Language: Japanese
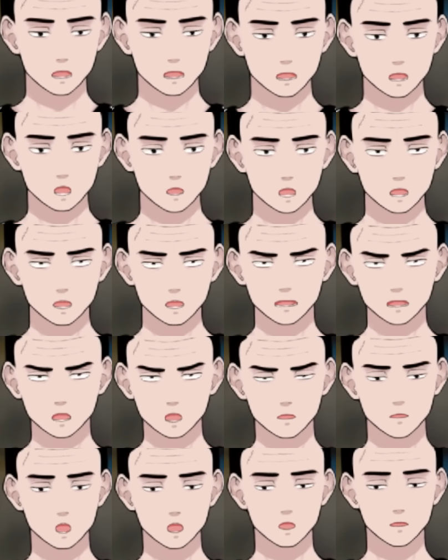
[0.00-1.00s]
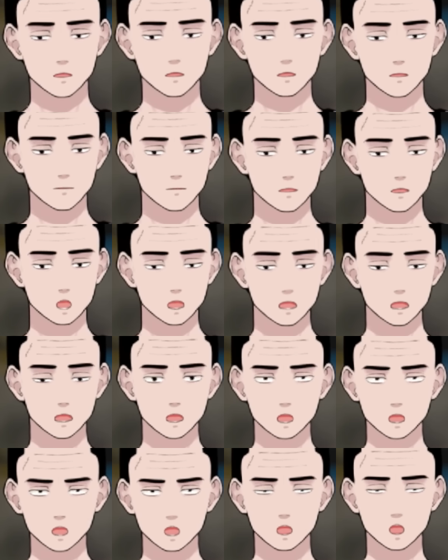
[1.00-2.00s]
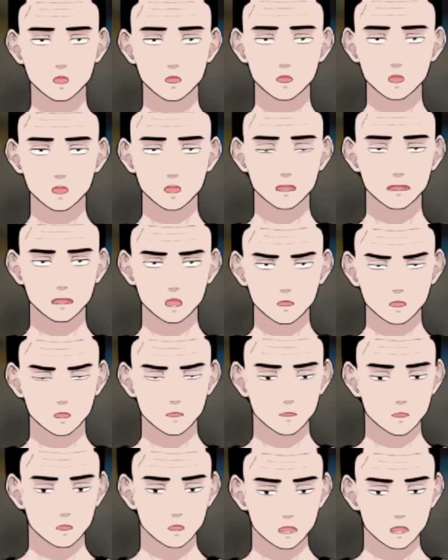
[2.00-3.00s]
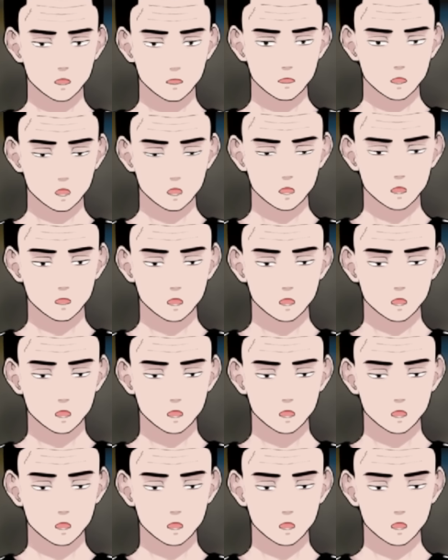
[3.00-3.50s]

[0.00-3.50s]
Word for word: で、3年前の広瀬沙耶さんの事件も、